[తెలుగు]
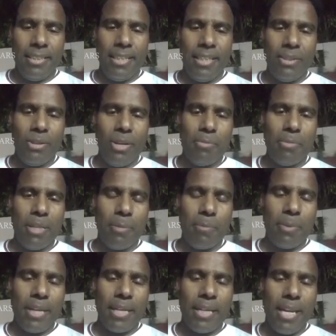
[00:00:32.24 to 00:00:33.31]
నేను
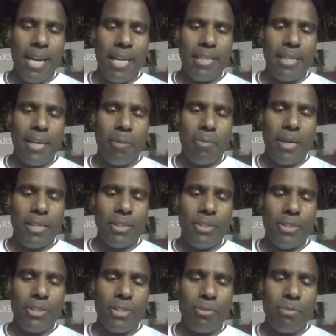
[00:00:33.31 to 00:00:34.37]
అమీర్పేట హైదరాబాద్
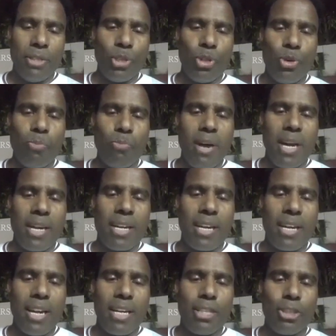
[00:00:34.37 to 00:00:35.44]
నుంచి మీతో
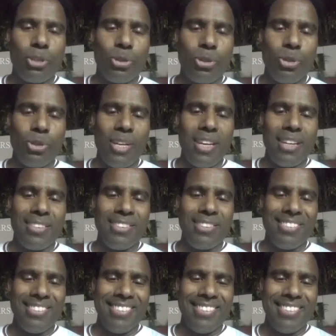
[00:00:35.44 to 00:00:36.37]
మాట్లాడుచున్నాను